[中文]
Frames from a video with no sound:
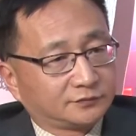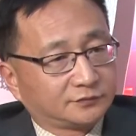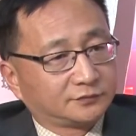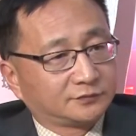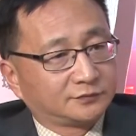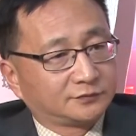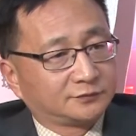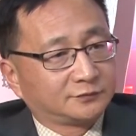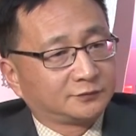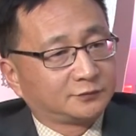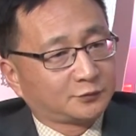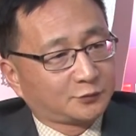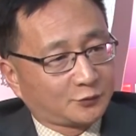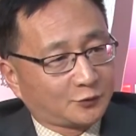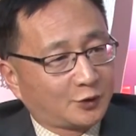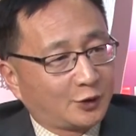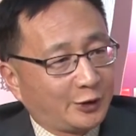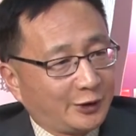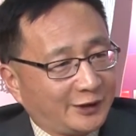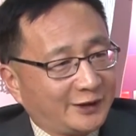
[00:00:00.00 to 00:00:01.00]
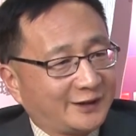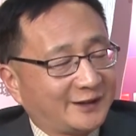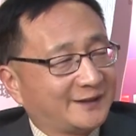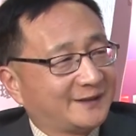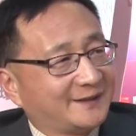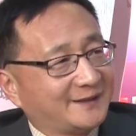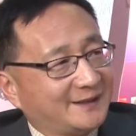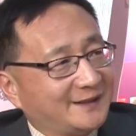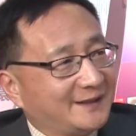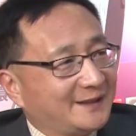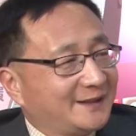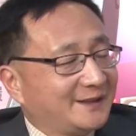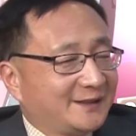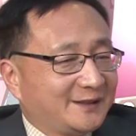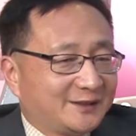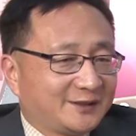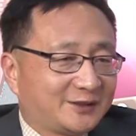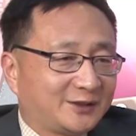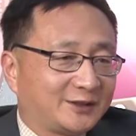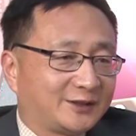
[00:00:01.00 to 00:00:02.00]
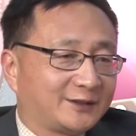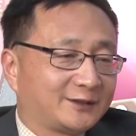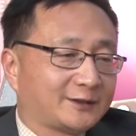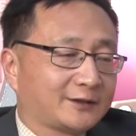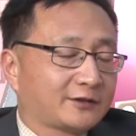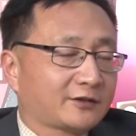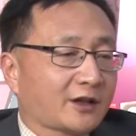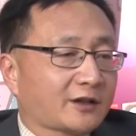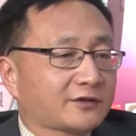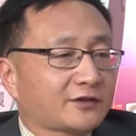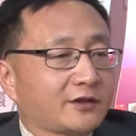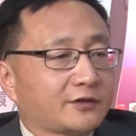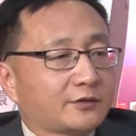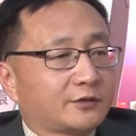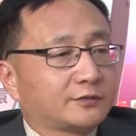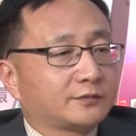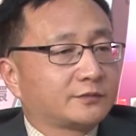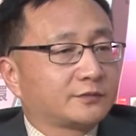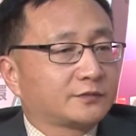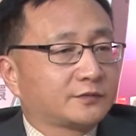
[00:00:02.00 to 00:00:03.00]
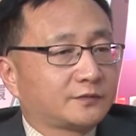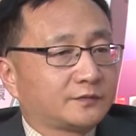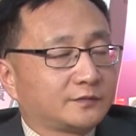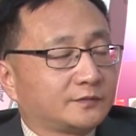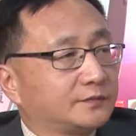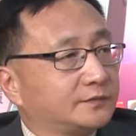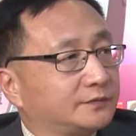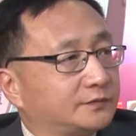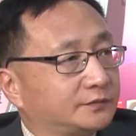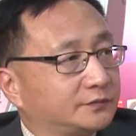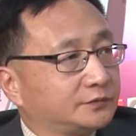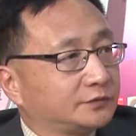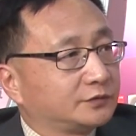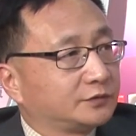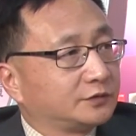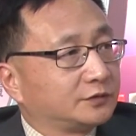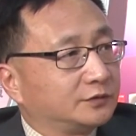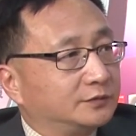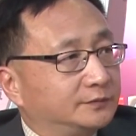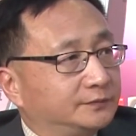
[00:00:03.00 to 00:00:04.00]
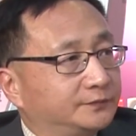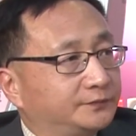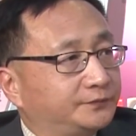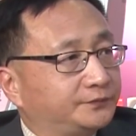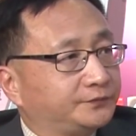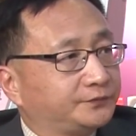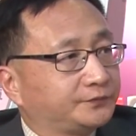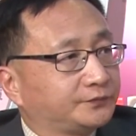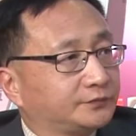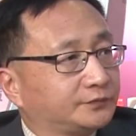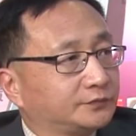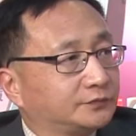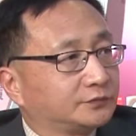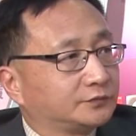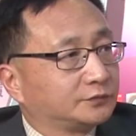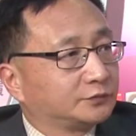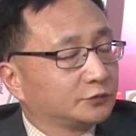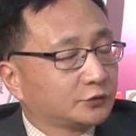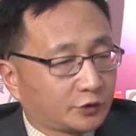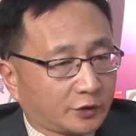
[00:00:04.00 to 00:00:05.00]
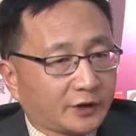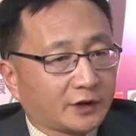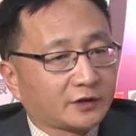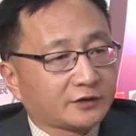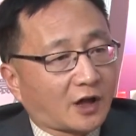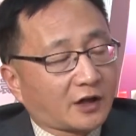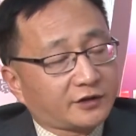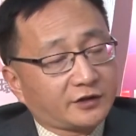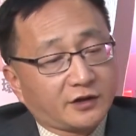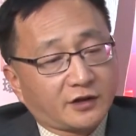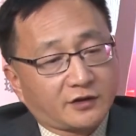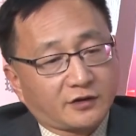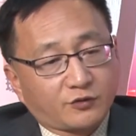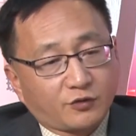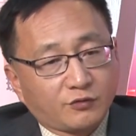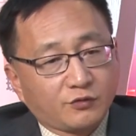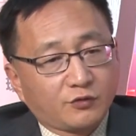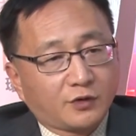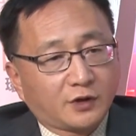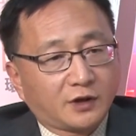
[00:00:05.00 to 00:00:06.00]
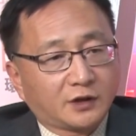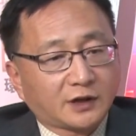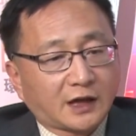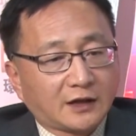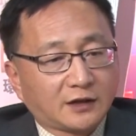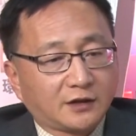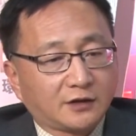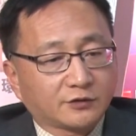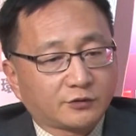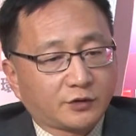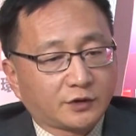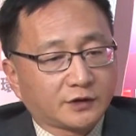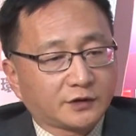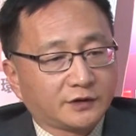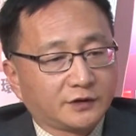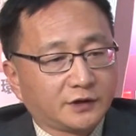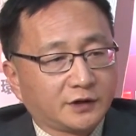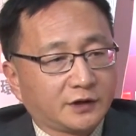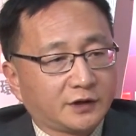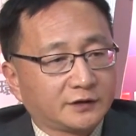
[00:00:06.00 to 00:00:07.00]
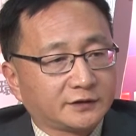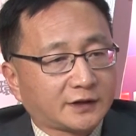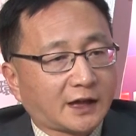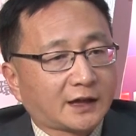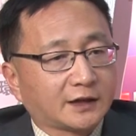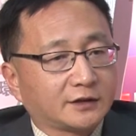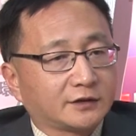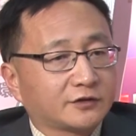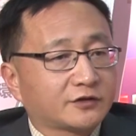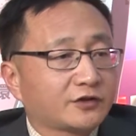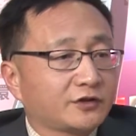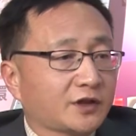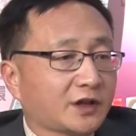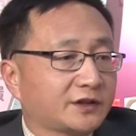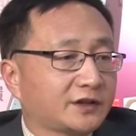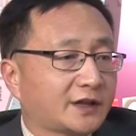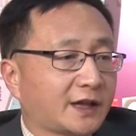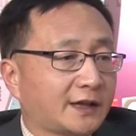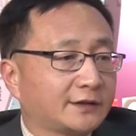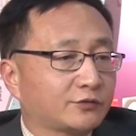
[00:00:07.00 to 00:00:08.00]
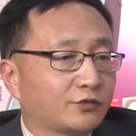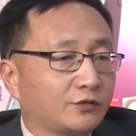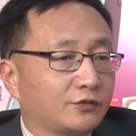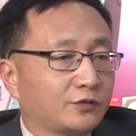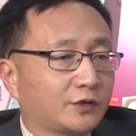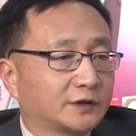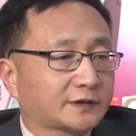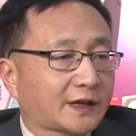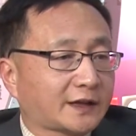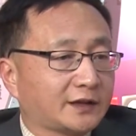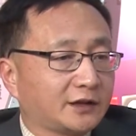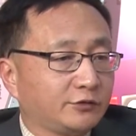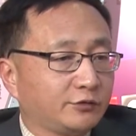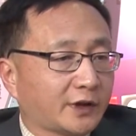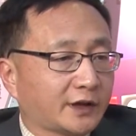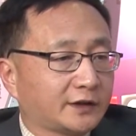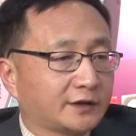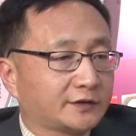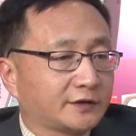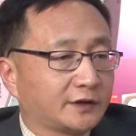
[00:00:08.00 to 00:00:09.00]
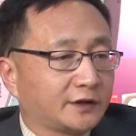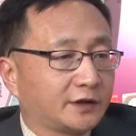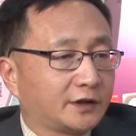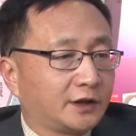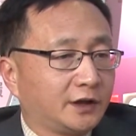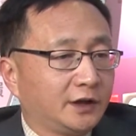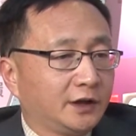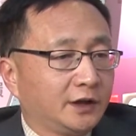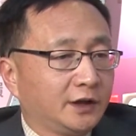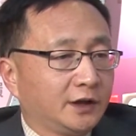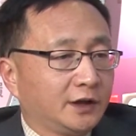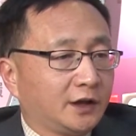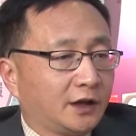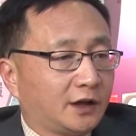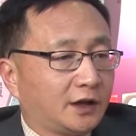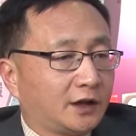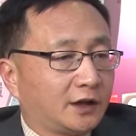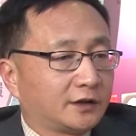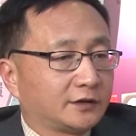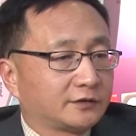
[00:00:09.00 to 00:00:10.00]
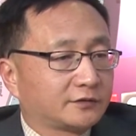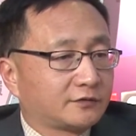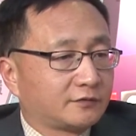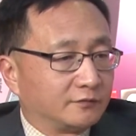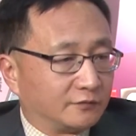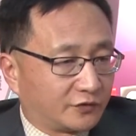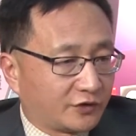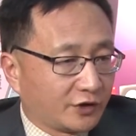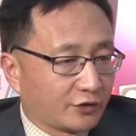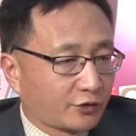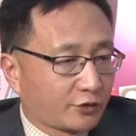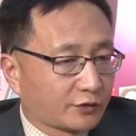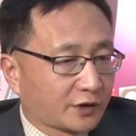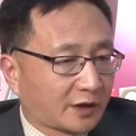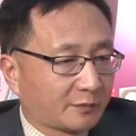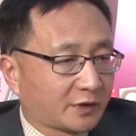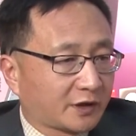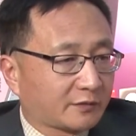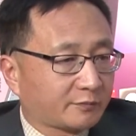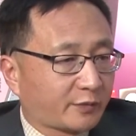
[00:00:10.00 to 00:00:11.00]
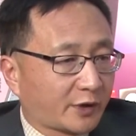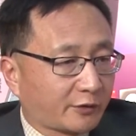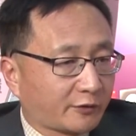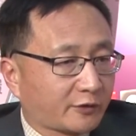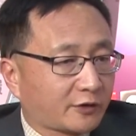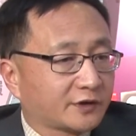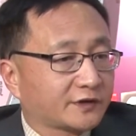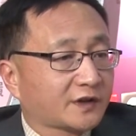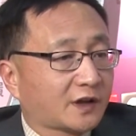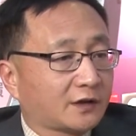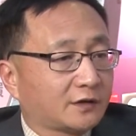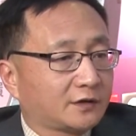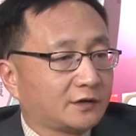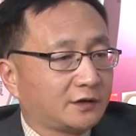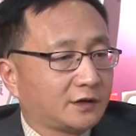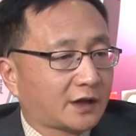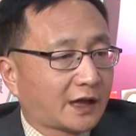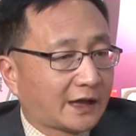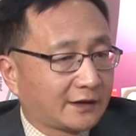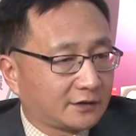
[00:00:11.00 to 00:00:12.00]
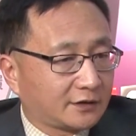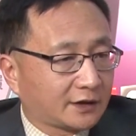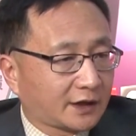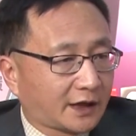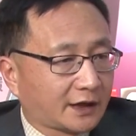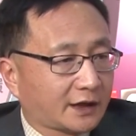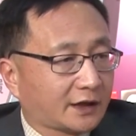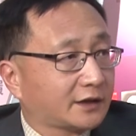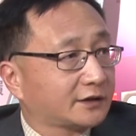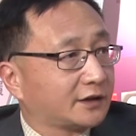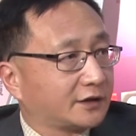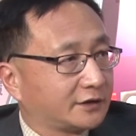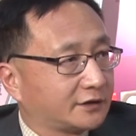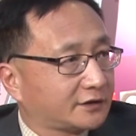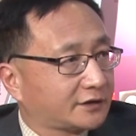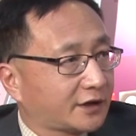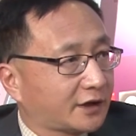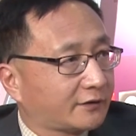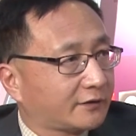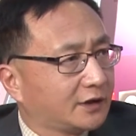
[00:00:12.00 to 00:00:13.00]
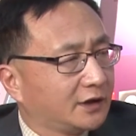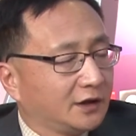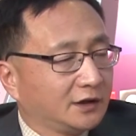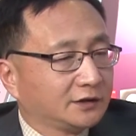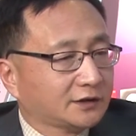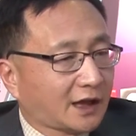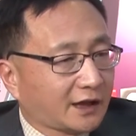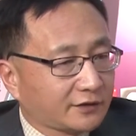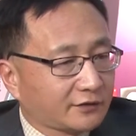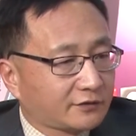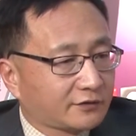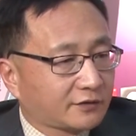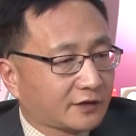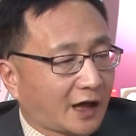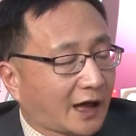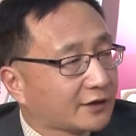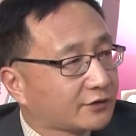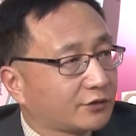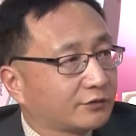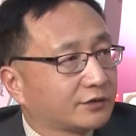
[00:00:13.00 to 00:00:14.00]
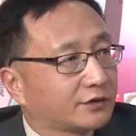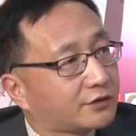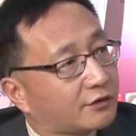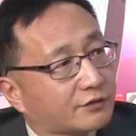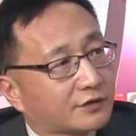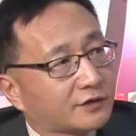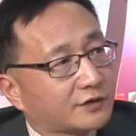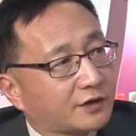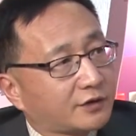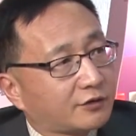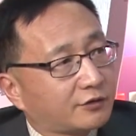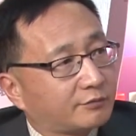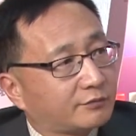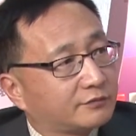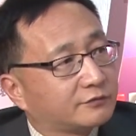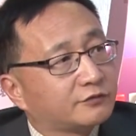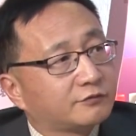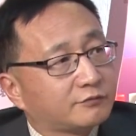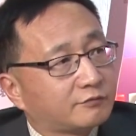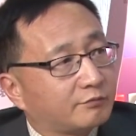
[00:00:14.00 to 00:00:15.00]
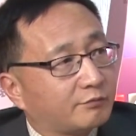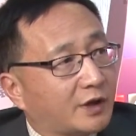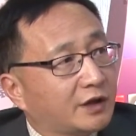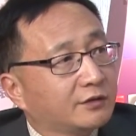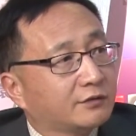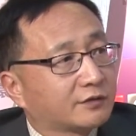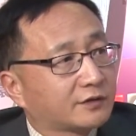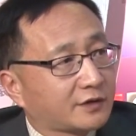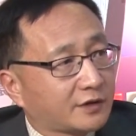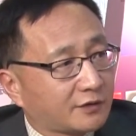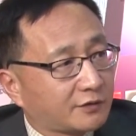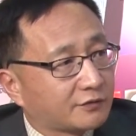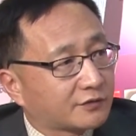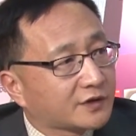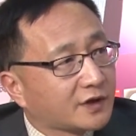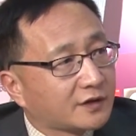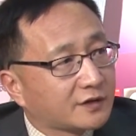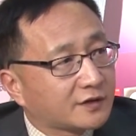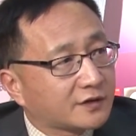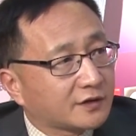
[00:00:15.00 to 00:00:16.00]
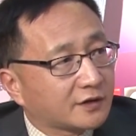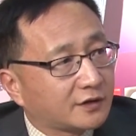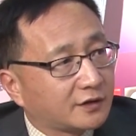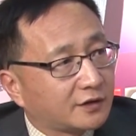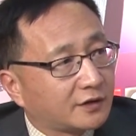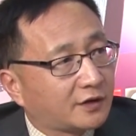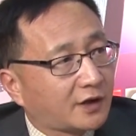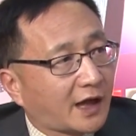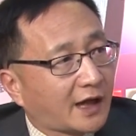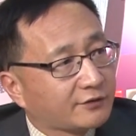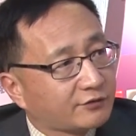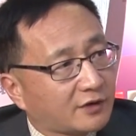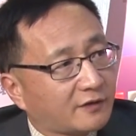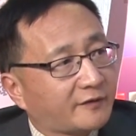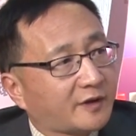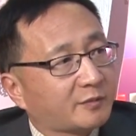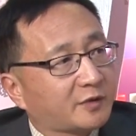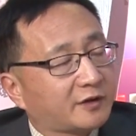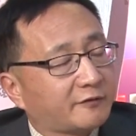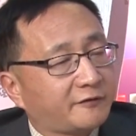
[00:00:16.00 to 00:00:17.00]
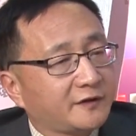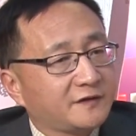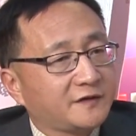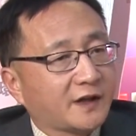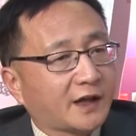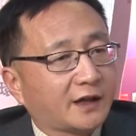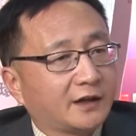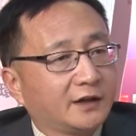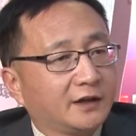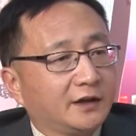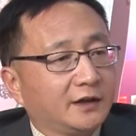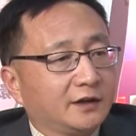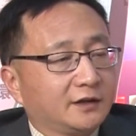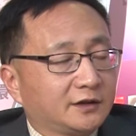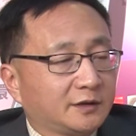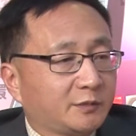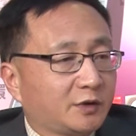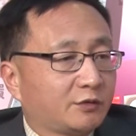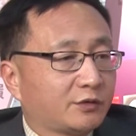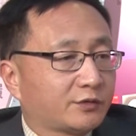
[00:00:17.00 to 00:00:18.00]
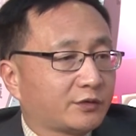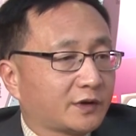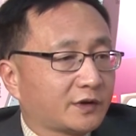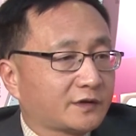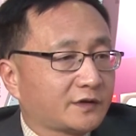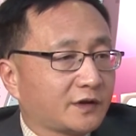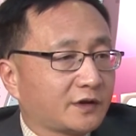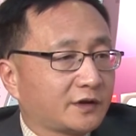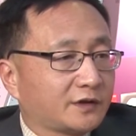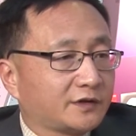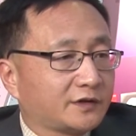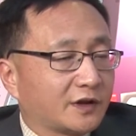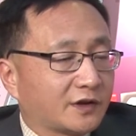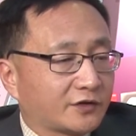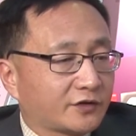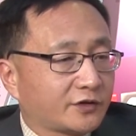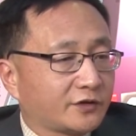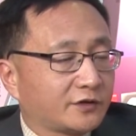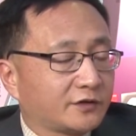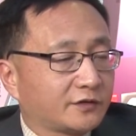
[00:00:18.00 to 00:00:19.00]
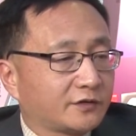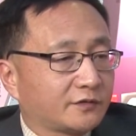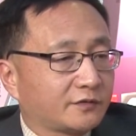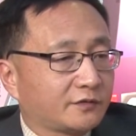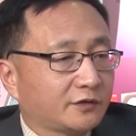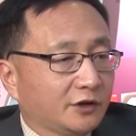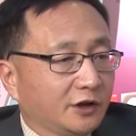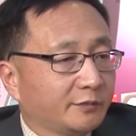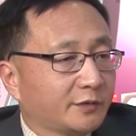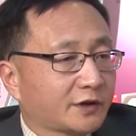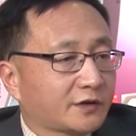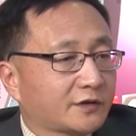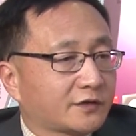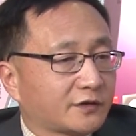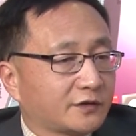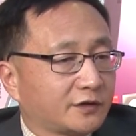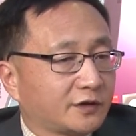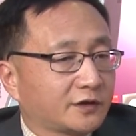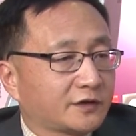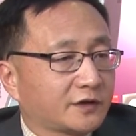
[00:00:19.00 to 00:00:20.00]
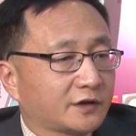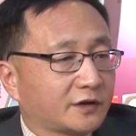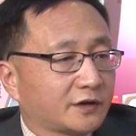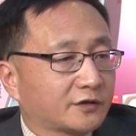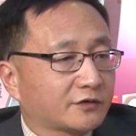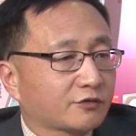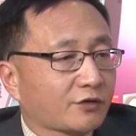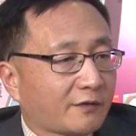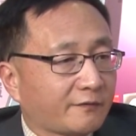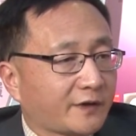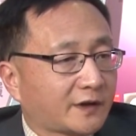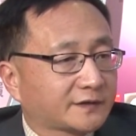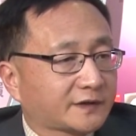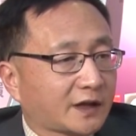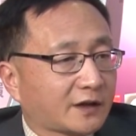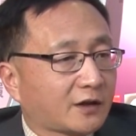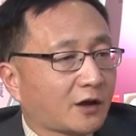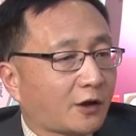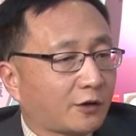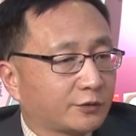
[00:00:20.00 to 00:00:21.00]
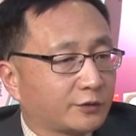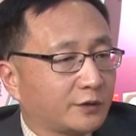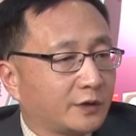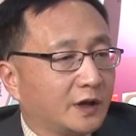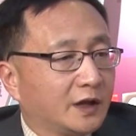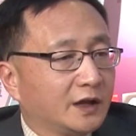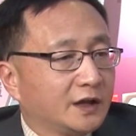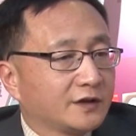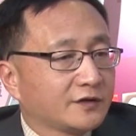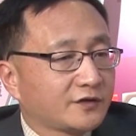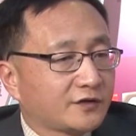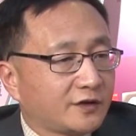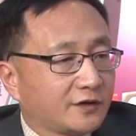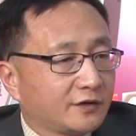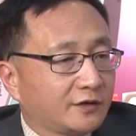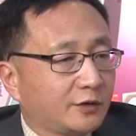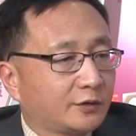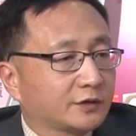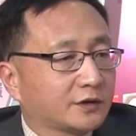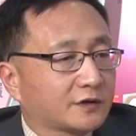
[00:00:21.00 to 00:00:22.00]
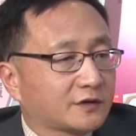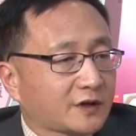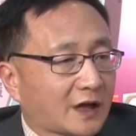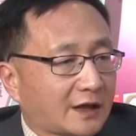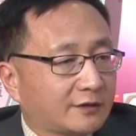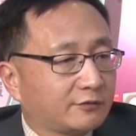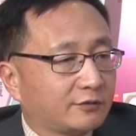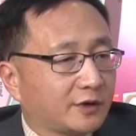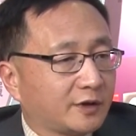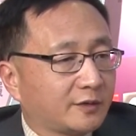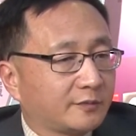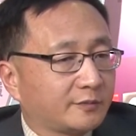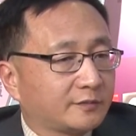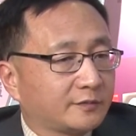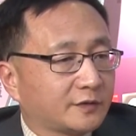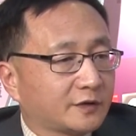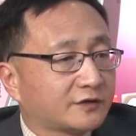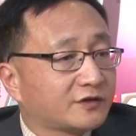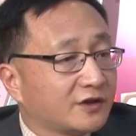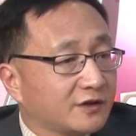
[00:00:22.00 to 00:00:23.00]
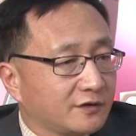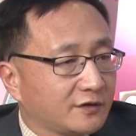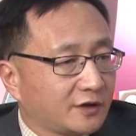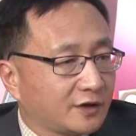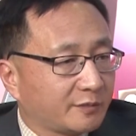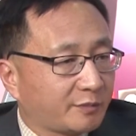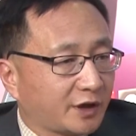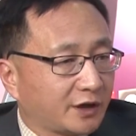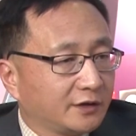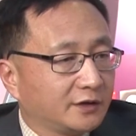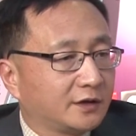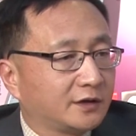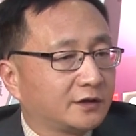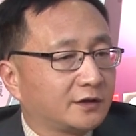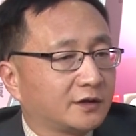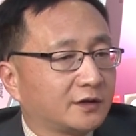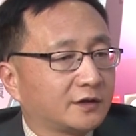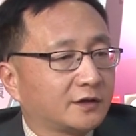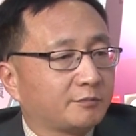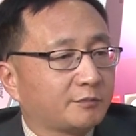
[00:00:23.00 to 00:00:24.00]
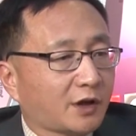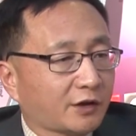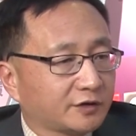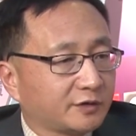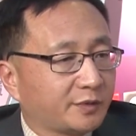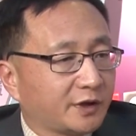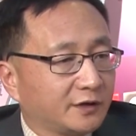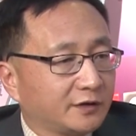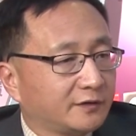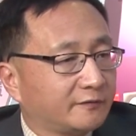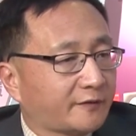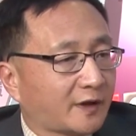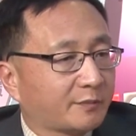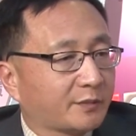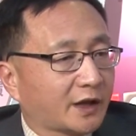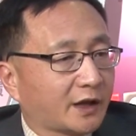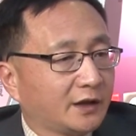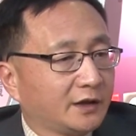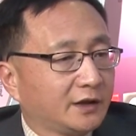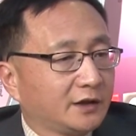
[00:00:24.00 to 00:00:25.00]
就把把把能源不给你了。对对对，像这种，这是美国中国之间最麻烦的事。情。对，而且也是中国和他合作的一个很大的。实际上，你看中国在能源的这个呃进出上面，包括像和安哥拉呀等等这样，他看重的就是这种。没有这种政治和安全方面的风险，那么我觉得这个也是，特别是值得这个双方在考虑今后的战略、呃经济的平衡和贸易平衡方面，